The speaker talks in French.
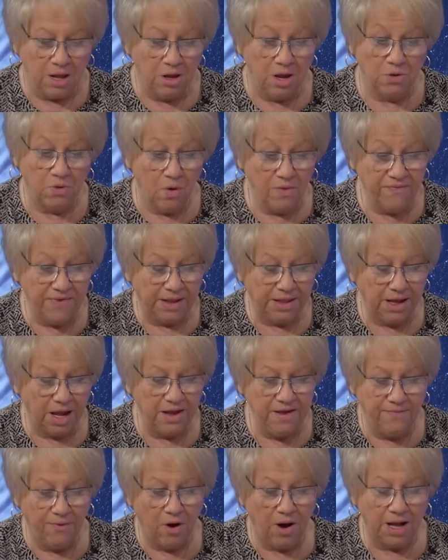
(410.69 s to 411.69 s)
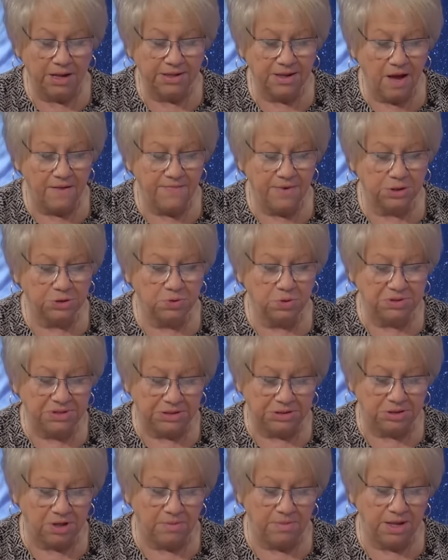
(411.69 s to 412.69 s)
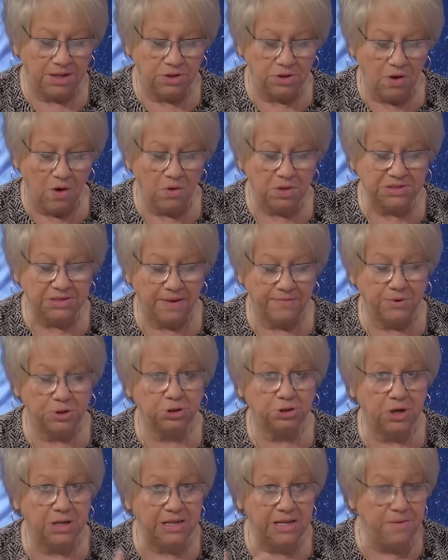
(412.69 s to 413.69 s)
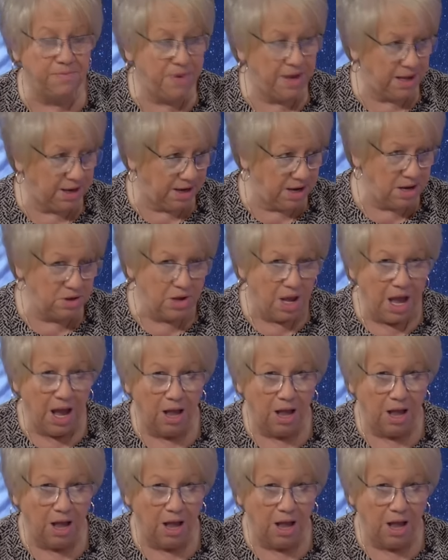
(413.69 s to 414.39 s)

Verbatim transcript: non, il, va rentrer en verso cette semaine, donc ça va se libérer.